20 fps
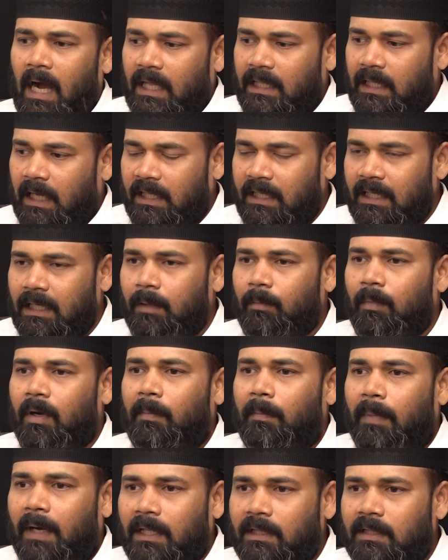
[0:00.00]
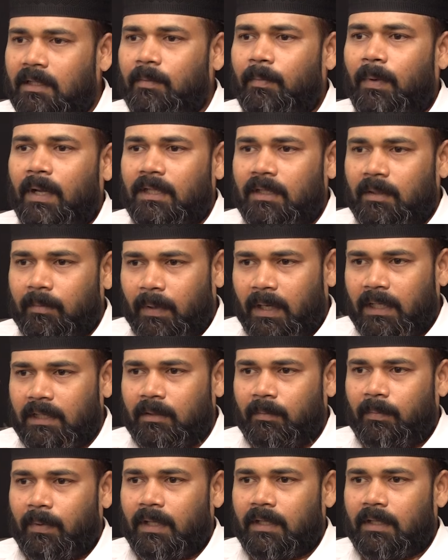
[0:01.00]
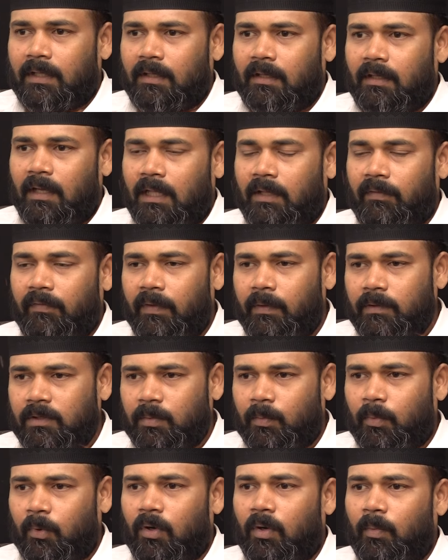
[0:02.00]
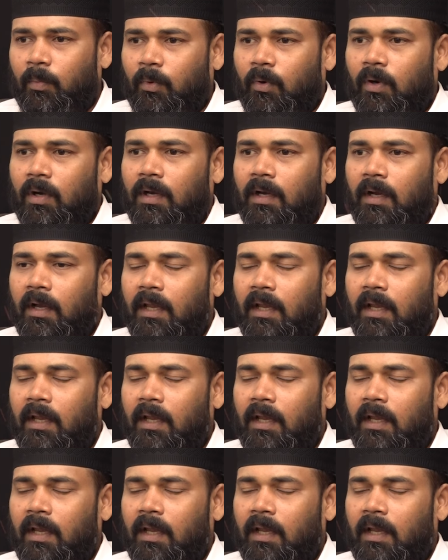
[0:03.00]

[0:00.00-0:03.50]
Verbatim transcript: அதை அதிகமாக பார்த்து பார்த்து பார்த்து பார்த்து அது வியூஸ் போக போக